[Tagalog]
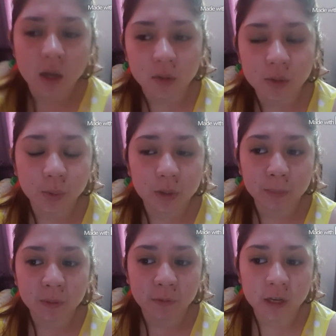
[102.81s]
Gusto ko na
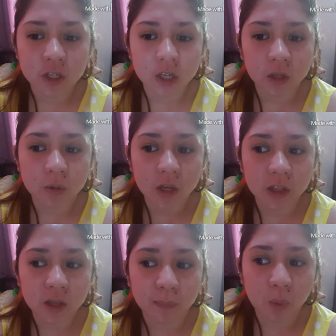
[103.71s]
pa-facial. Kung
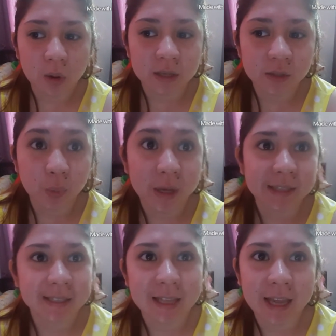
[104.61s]
hindi bukas,
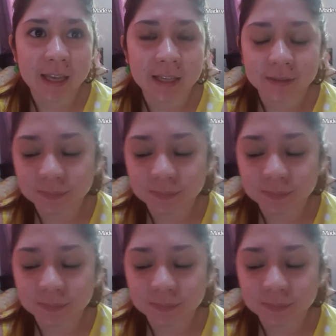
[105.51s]
Wednesday.